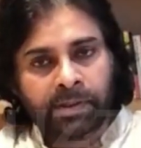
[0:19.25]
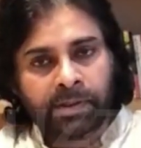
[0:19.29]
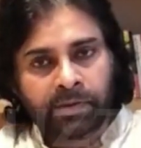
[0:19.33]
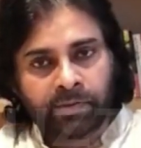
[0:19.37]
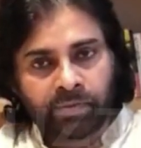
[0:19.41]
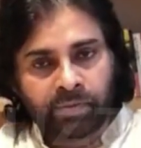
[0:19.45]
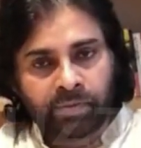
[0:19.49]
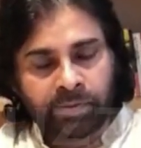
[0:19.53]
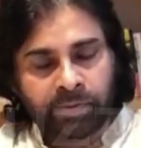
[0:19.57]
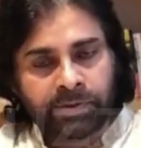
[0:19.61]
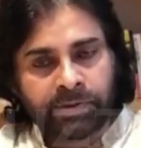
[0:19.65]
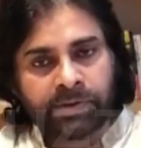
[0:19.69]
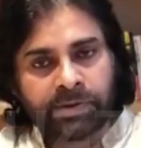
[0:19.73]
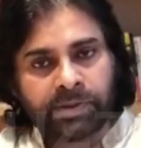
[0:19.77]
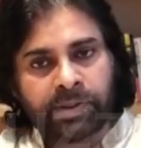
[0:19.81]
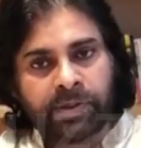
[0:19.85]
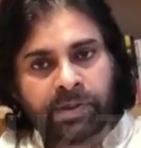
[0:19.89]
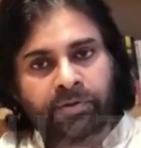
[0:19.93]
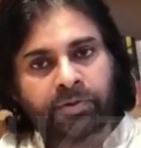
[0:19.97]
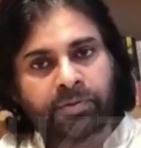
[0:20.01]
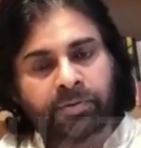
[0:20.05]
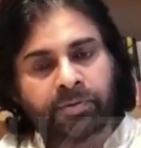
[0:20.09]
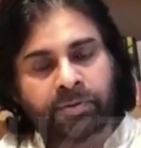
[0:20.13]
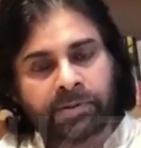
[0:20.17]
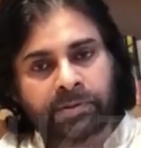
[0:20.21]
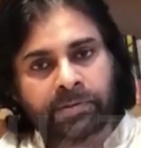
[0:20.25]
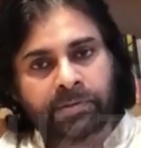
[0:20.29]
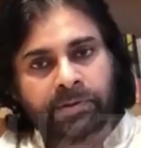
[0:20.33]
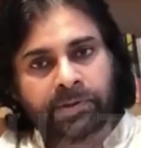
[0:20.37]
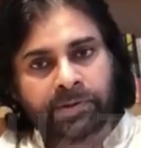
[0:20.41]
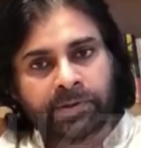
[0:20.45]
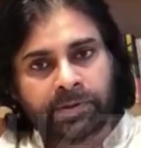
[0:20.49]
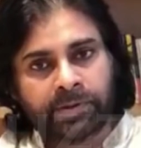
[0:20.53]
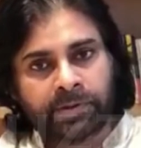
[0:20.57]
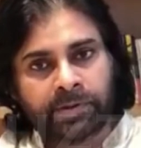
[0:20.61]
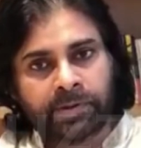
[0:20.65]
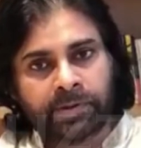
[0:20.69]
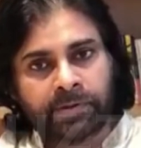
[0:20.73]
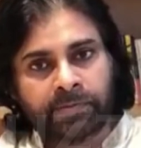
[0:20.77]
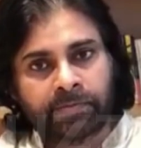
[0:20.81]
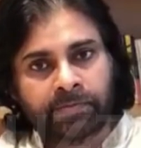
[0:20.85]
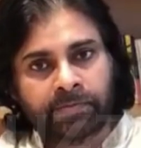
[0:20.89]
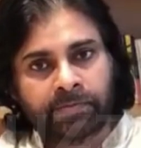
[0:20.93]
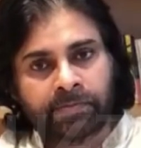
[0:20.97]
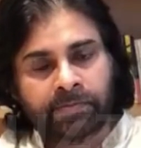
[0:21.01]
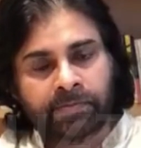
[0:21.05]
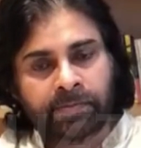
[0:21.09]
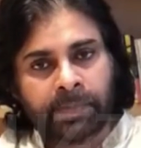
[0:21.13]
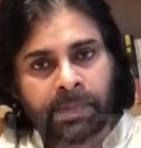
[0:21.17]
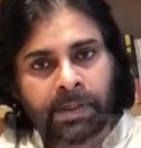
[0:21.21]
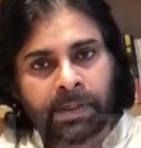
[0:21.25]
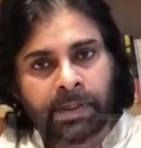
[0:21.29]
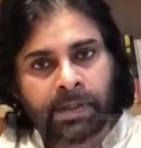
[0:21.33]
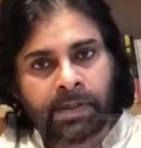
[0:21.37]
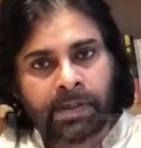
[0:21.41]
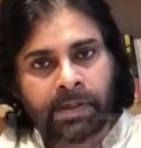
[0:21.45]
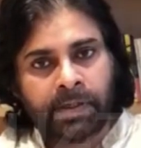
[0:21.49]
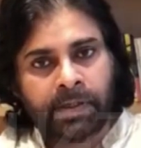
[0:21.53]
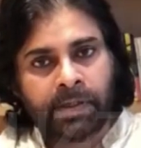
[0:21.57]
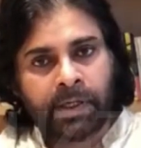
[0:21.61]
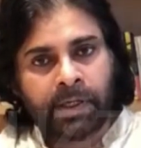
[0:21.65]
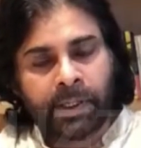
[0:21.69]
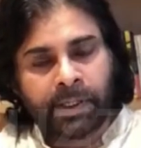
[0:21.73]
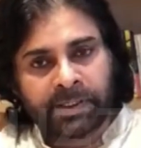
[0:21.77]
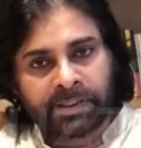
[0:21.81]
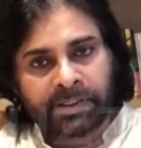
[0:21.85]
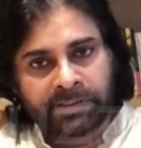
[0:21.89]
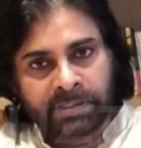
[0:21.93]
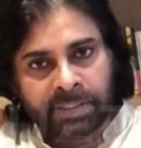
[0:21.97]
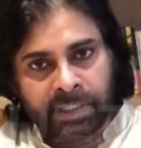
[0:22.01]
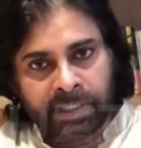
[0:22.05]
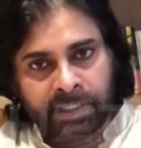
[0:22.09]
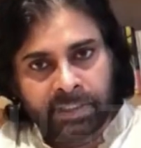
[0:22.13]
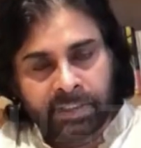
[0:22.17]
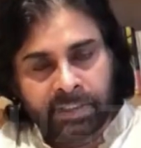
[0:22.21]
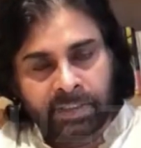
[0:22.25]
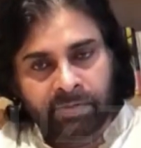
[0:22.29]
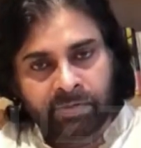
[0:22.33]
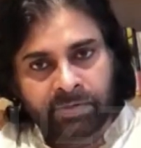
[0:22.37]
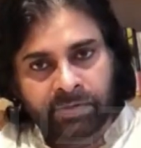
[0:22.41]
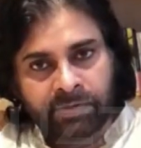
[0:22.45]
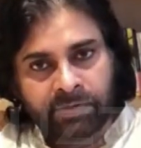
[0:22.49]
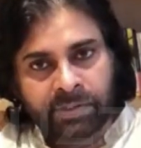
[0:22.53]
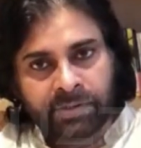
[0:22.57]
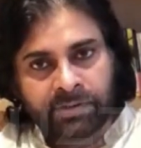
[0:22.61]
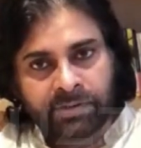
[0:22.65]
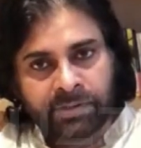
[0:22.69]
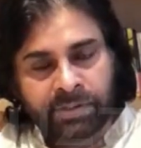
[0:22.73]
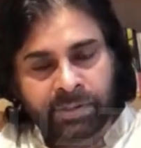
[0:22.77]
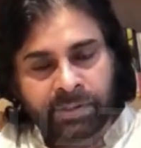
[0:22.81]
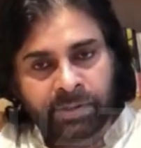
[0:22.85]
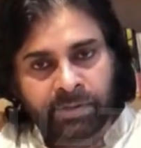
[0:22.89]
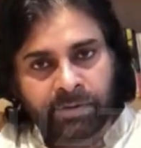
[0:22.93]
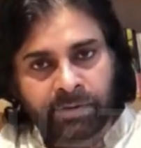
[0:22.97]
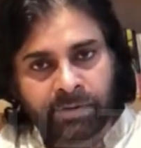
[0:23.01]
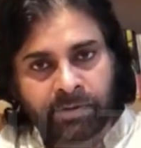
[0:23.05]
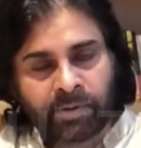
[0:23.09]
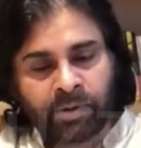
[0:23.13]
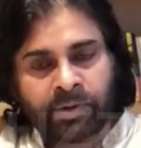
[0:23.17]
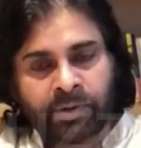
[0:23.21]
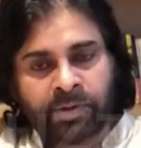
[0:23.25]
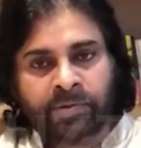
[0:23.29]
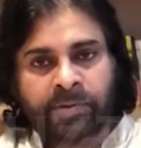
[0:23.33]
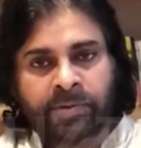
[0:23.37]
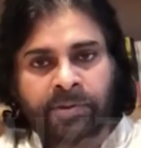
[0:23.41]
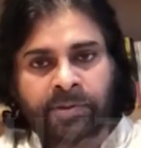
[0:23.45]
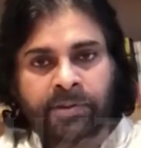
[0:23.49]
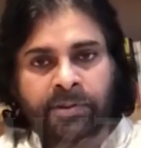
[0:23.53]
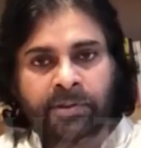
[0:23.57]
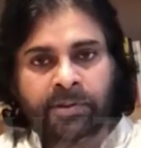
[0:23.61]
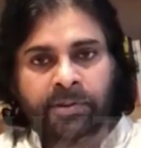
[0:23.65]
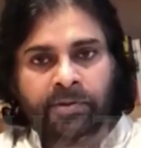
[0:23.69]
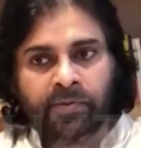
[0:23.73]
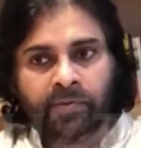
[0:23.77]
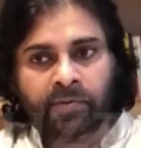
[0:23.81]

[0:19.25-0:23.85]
ఇన్ఫర్మేషన్ రావటం మొదలుపెట్టింది అక్కడ స్థానికంగా ఉన్న జన సైనికులు కొంతమంది